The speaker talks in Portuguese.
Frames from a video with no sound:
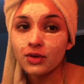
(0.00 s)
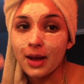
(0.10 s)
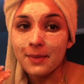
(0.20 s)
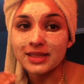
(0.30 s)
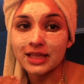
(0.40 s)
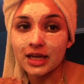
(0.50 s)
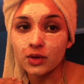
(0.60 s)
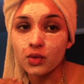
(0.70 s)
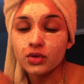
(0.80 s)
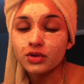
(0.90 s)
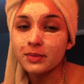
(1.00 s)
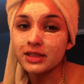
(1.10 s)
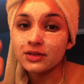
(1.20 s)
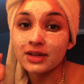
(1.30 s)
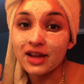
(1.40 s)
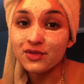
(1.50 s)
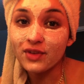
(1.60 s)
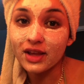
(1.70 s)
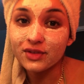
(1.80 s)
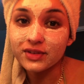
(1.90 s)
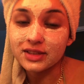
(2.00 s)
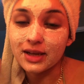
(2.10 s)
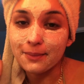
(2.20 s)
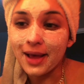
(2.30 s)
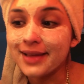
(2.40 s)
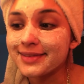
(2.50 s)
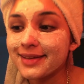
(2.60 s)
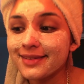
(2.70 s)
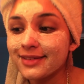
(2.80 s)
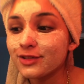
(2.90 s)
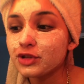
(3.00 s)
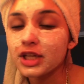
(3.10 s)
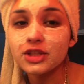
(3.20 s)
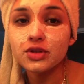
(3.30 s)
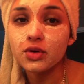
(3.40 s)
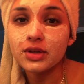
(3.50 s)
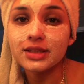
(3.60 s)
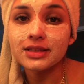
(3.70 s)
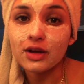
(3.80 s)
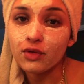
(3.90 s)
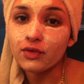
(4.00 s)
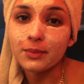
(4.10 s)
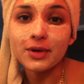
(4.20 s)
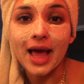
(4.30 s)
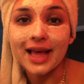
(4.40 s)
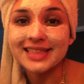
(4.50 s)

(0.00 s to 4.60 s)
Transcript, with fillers: com a máscara no rosto, mas eu gravei eu fazendo a máscara, então chega de enrolação, vamos lá.